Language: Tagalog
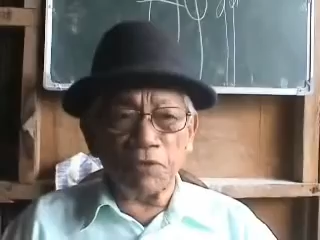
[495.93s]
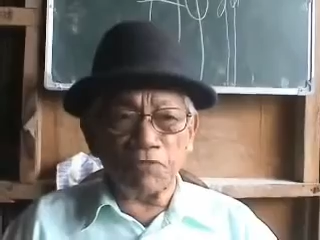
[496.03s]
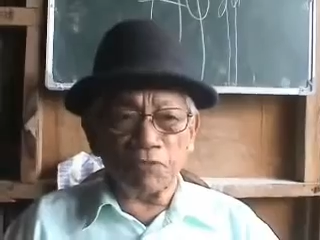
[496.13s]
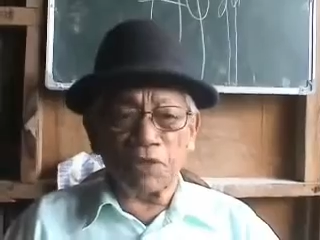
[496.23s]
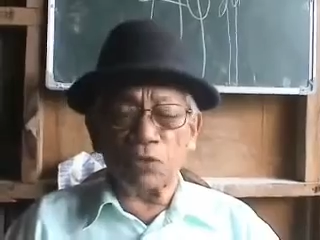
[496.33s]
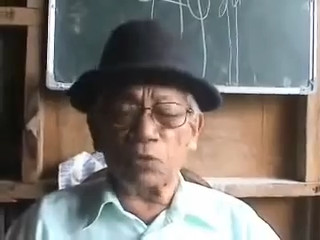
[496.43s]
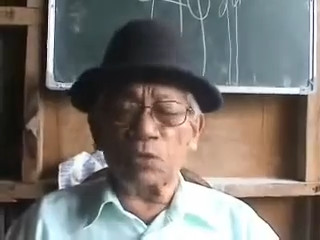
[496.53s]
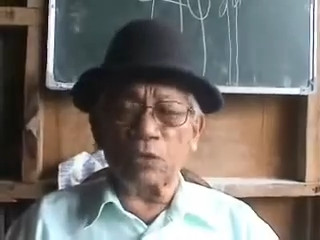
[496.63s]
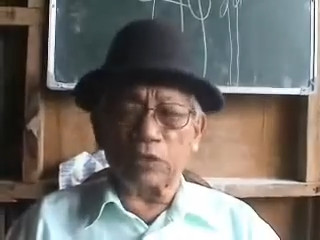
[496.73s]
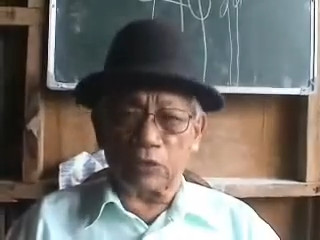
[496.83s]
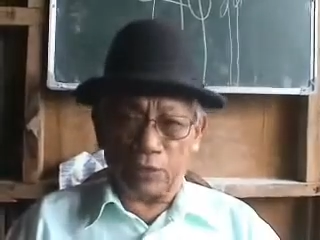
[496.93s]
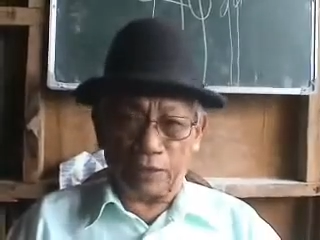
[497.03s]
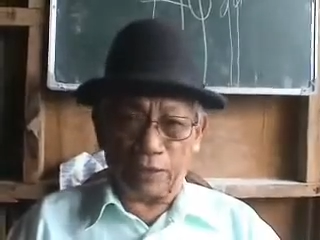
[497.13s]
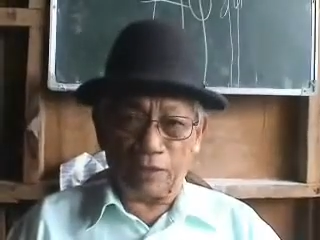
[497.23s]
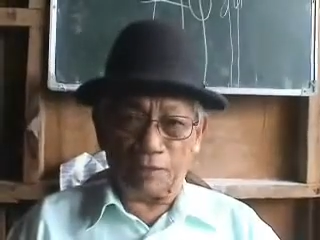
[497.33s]
sa
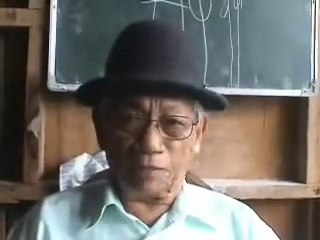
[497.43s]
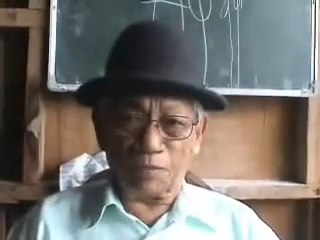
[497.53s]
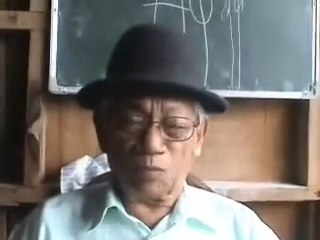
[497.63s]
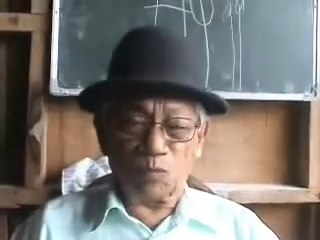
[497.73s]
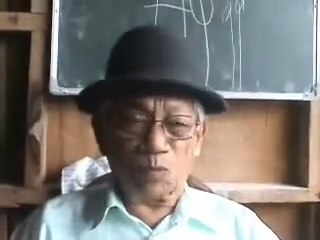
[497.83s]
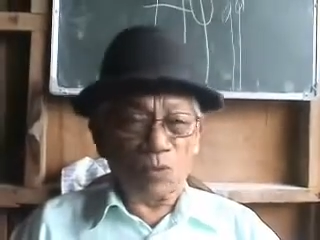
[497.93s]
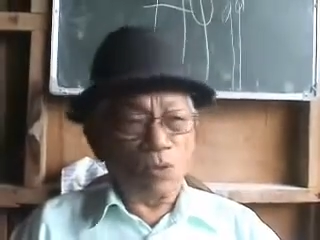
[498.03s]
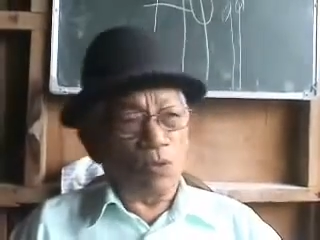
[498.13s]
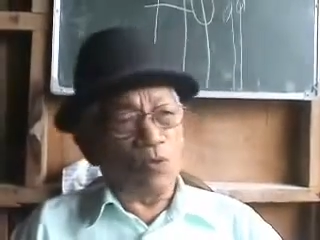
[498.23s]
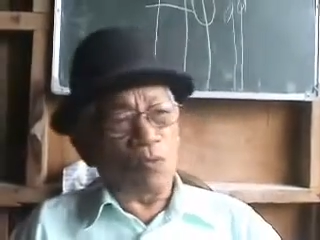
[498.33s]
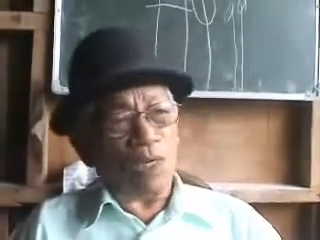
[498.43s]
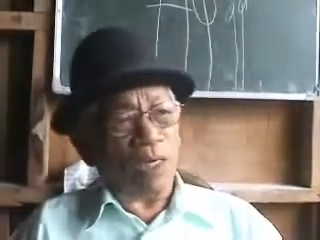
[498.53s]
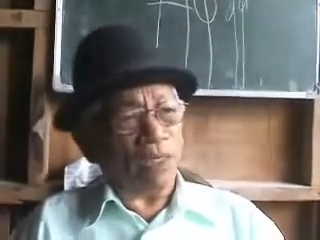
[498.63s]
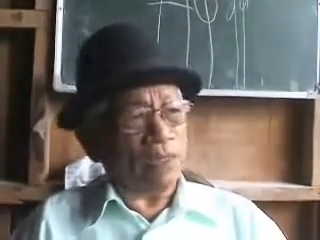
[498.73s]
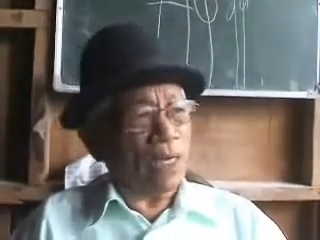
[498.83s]
1523.
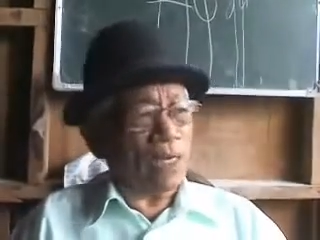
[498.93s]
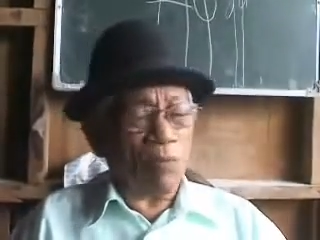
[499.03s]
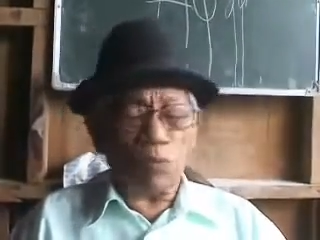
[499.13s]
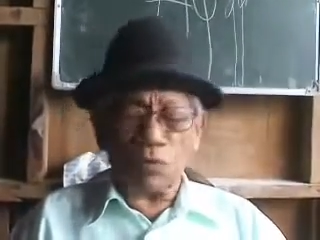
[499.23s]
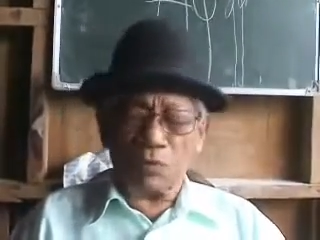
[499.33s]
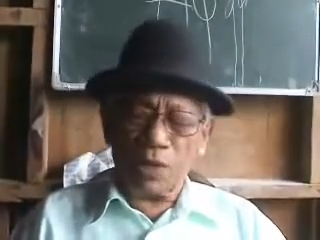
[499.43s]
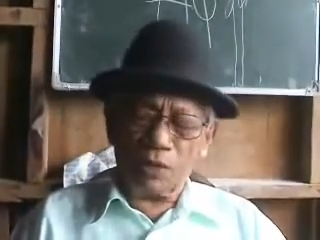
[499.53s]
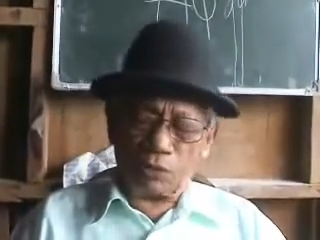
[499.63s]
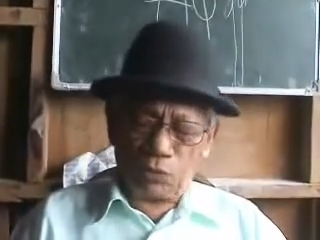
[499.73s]
Kung makakita amog